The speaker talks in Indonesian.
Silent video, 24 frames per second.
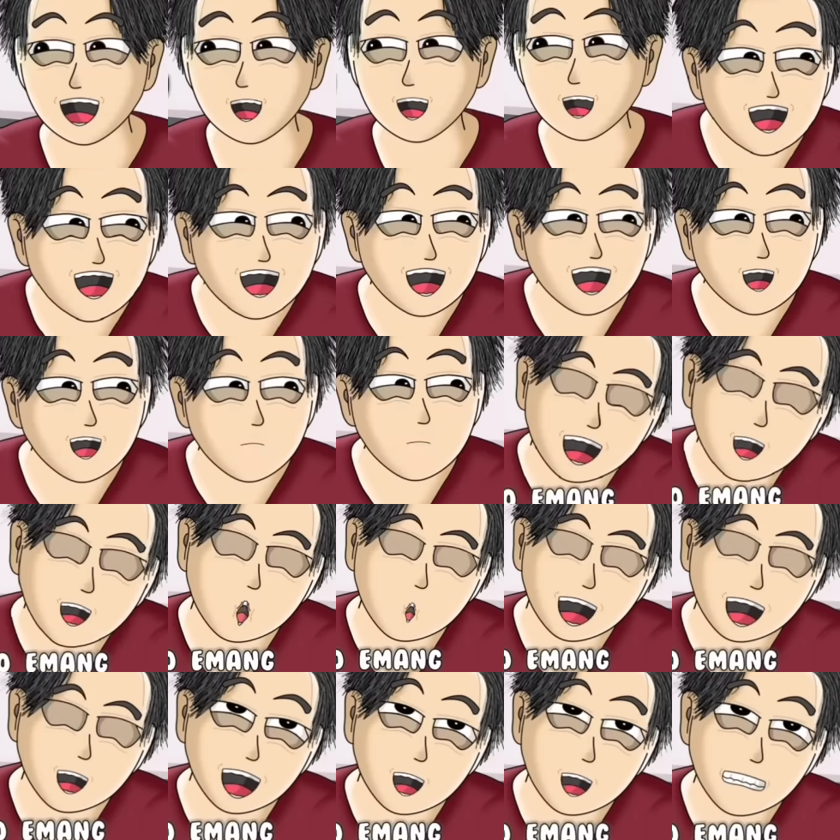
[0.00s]
Alah, ya
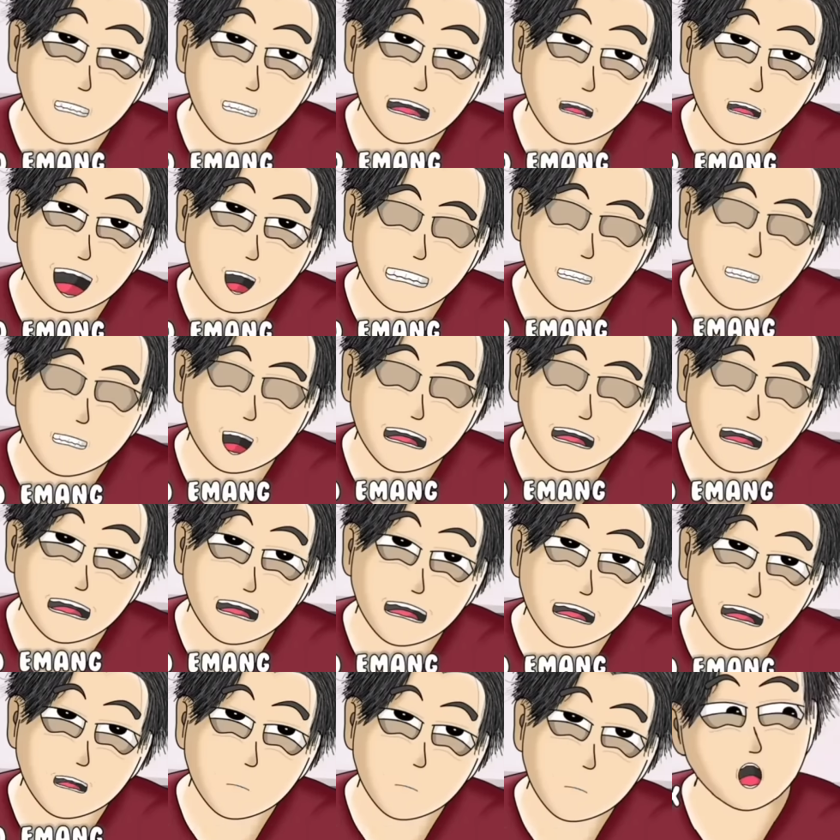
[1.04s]
udah kalau cuma
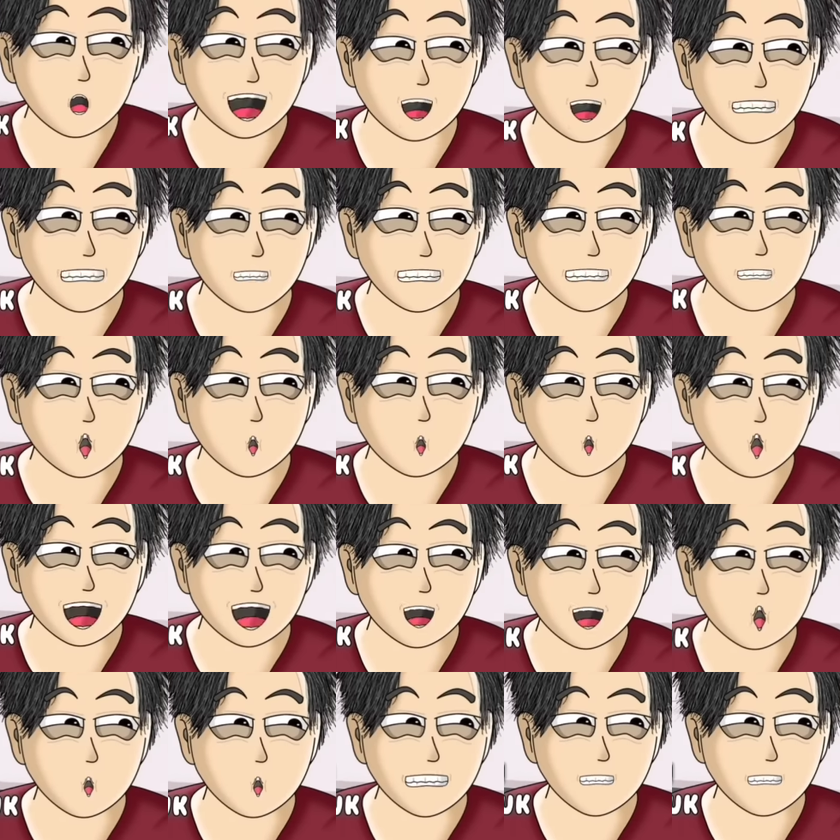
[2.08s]
teman. Coba sini suruh masuk